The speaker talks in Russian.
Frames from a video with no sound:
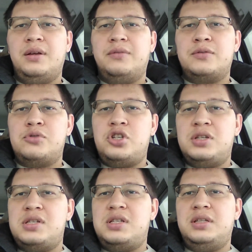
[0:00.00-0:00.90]
В
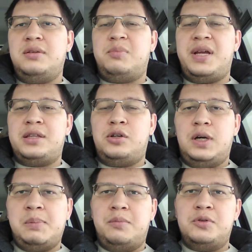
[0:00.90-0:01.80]
случае, если этот проект
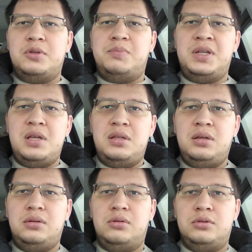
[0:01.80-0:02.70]
КОАПа будет принят,
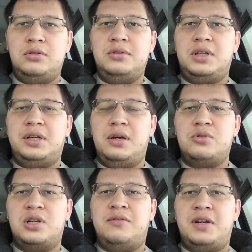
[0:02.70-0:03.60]
то, как я
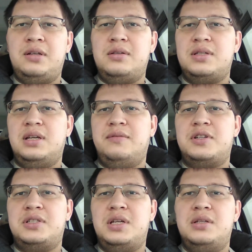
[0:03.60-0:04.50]
уже говорил, за
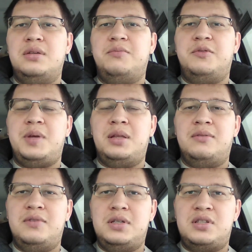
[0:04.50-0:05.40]
вождение в
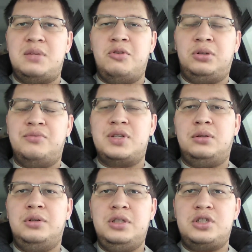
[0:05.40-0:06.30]
пьяном виде с ребенком в
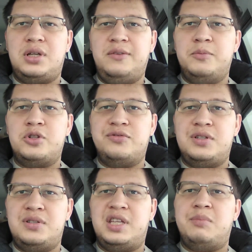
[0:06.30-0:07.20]
салоне штраф может
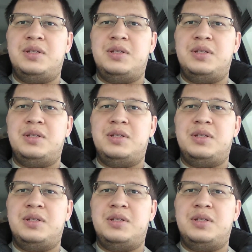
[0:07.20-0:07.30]
вырасти до